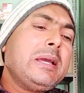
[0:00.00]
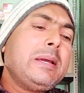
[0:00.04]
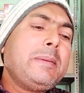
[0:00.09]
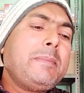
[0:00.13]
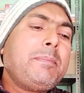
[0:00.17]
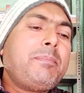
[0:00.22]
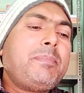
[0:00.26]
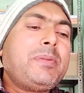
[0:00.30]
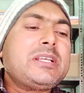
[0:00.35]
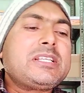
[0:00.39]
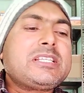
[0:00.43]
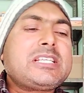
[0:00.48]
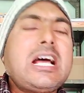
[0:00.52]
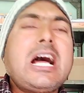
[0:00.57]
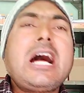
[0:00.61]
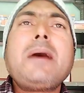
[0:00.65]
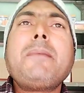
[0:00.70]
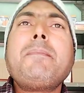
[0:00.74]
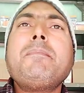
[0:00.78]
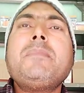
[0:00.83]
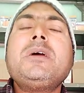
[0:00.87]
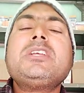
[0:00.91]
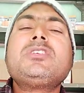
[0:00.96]
पेशाब
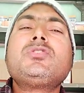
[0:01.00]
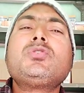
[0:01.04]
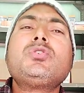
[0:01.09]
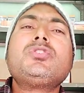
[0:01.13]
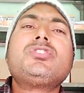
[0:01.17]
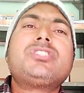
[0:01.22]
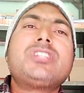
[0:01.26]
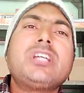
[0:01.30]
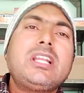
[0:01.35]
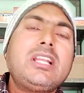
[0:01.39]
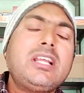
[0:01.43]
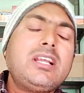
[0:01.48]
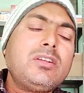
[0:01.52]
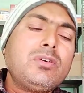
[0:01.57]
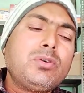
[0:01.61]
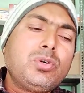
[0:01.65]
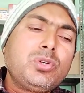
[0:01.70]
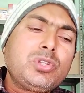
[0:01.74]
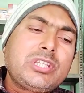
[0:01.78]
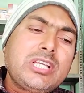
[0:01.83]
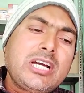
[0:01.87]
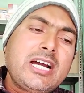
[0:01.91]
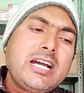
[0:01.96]
में जो जलन
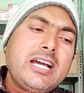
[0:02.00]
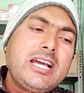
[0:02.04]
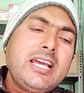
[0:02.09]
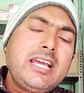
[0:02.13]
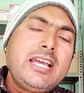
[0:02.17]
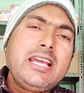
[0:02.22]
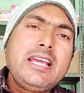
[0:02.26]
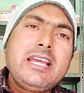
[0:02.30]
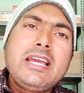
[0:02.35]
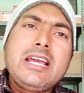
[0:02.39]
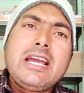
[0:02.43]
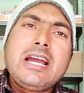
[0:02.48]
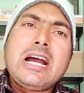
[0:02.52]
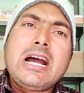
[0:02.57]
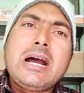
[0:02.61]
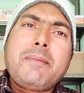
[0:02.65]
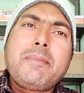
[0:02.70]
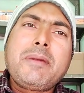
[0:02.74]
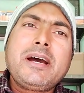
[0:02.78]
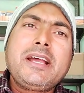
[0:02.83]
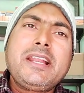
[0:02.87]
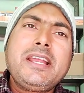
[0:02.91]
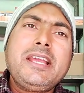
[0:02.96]
होता है
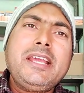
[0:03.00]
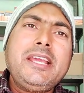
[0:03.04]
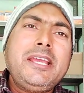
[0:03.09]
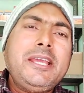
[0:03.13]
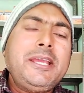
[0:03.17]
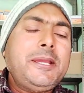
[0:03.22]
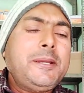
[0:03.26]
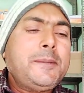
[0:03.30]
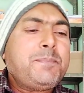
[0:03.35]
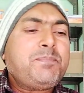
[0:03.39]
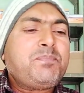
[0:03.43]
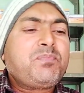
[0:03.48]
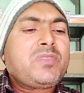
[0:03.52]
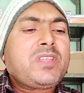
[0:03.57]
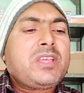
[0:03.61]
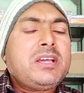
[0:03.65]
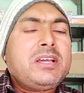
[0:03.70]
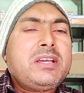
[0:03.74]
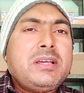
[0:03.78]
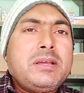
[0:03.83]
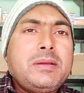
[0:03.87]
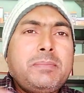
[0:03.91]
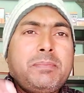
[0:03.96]
हमारे
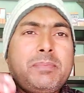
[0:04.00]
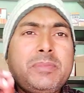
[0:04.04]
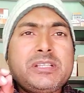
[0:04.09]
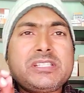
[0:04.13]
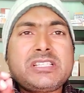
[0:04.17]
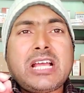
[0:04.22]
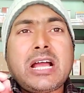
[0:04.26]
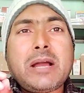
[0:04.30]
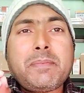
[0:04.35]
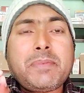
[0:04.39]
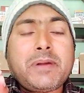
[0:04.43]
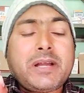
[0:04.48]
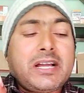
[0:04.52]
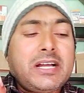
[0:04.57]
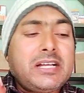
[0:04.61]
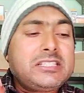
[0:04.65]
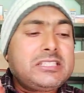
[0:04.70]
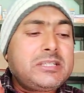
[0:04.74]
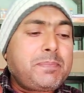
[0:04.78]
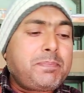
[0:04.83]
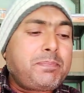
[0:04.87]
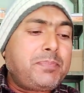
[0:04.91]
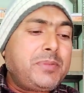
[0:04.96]
पेशाब का
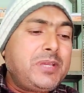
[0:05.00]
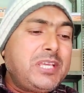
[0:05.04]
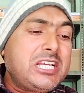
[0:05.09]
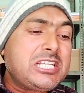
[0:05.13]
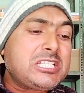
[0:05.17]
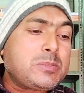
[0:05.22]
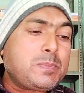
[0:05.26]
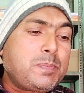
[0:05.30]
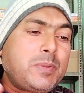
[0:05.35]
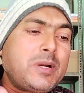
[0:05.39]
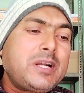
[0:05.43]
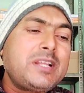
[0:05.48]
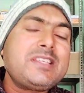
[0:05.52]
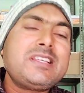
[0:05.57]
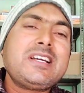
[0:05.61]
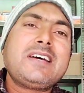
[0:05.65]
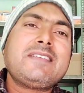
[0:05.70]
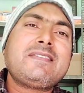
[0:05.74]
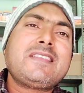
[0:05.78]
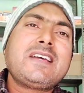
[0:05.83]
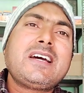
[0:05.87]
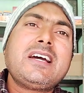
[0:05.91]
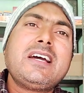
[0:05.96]
जब पीएच बढ़
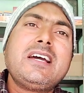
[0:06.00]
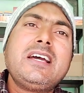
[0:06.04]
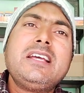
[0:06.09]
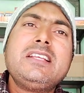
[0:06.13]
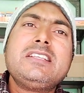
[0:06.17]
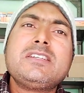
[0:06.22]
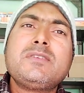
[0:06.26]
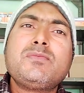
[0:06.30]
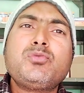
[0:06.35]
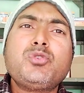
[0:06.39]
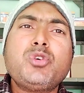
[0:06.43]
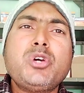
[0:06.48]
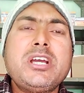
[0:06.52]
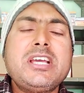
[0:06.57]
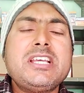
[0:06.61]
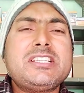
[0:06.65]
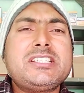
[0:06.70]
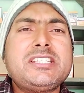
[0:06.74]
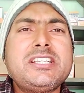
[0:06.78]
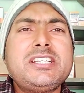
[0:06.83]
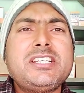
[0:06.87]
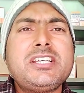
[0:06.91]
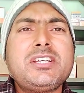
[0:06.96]
जाता है जब वो
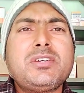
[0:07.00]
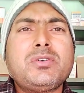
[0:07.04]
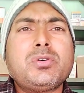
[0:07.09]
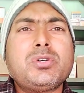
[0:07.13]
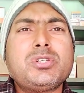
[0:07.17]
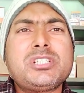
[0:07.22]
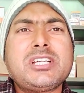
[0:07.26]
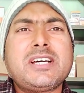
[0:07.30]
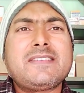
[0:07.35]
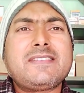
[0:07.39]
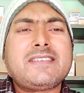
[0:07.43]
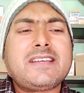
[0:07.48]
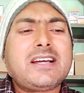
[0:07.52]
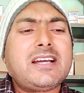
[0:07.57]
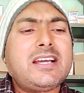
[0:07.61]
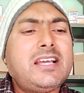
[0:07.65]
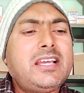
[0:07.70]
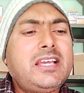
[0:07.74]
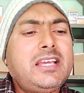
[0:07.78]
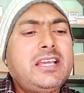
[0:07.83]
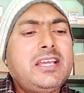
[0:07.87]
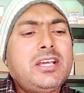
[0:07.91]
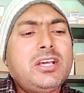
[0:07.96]
एसिडिक हो जाता है
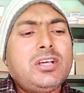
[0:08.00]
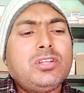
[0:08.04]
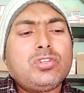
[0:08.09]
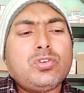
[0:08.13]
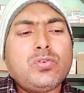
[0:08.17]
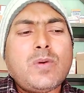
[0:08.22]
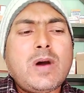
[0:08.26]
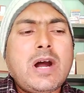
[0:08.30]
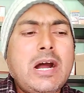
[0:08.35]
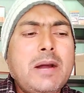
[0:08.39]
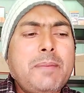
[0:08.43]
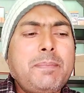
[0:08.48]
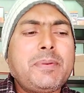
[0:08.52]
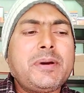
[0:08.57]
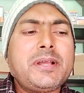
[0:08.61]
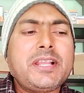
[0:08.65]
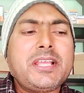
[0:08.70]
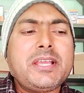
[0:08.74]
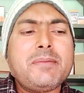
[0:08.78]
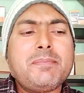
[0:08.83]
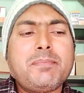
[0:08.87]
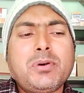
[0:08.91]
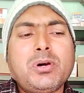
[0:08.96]
तो वहाँ पर
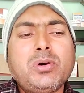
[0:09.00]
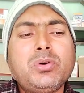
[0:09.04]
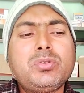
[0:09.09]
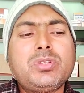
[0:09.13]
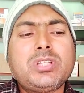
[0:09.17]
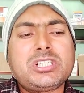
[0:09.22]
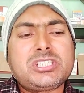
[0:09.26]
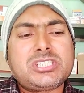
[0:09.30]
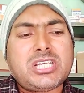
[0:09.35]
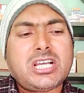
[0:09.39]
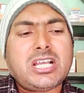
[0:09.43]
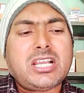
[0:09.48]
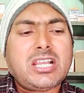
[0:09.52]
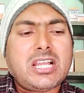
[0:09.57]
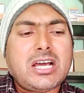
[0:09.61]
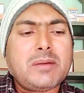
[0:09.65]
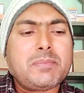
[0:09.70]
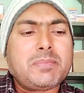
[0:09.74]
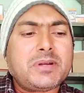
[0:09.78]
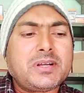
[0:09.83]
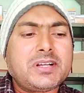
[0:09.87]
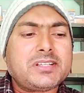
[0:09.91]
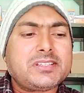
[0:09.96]
ये बहुत अच्छा
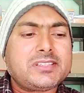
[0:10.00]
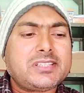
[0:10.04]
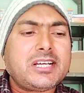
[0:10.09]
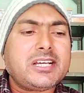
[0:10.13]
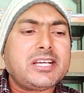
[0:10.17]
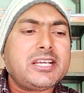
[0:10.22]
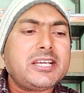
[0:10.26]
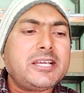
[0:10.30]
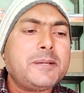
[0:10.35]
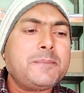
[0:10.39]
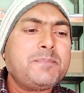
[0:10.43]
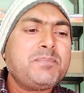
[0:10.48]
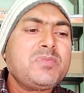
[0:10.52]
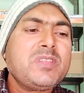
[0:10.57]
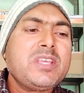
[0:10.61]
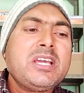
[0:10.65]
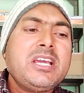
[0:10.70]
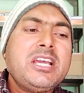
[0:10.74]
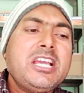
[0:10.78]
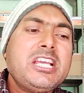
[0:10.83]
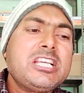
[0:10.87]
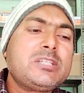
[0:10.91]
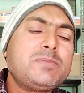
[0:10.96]
लाभ करता है
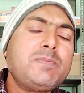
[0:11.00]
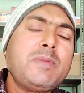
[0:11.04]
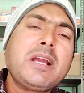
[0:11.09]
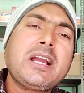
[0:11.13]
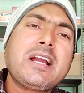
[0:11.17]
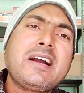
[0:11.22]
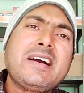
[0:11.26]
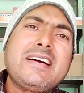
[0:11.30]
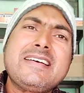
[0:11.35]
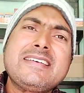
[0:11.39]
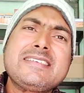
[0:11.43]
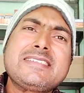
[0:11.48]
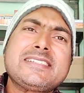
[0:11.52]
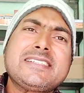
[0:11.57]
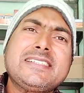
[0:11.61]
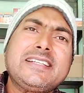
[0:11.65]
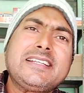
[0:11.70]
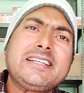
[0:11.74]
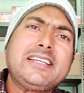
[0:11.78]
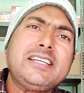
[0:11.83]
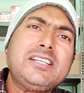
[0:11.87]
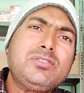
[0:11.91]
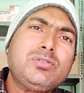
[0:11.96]
इसमें खास
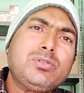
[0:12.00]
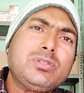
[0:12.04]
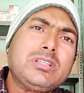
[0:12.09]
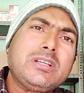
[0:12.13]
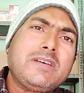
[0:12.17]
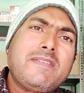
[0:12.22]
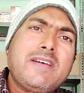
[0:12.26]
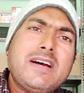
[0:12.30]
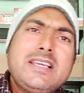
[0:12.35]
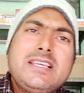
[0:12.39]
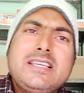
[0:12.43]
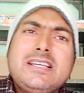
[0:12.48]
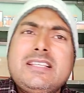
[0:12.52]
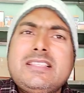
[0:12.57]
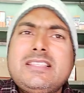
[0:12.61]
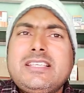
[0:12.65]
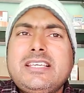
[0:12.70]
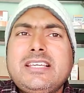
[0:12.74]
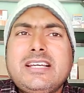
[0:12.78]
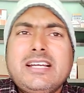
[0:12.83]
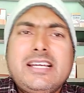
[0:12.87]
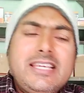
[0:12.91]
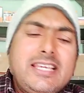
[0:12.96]
करके जो दवाइयाँ दी
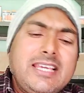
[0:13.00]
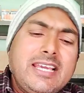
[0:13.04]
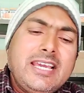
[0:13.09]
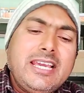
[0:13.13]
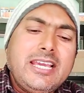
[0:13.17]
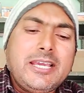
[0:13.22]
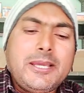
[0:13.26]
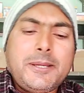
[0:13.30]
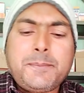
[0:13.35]
गई हैं